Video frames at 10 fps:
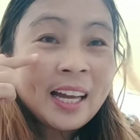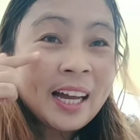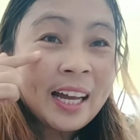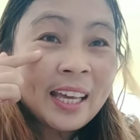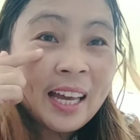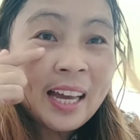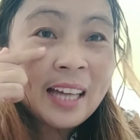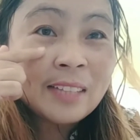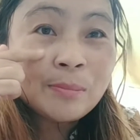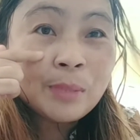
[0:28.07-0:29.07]

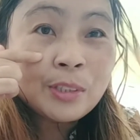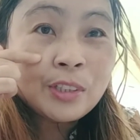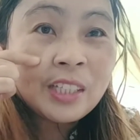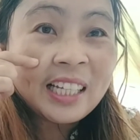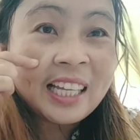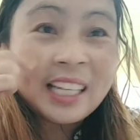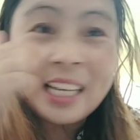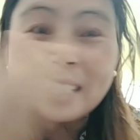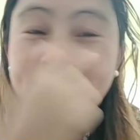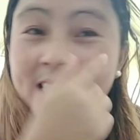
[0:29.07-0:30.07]
Ayan. Medyo
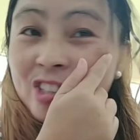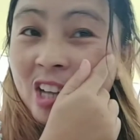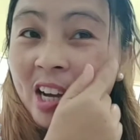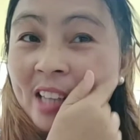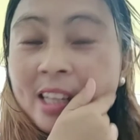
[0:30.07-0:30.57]
nagla-light na siya.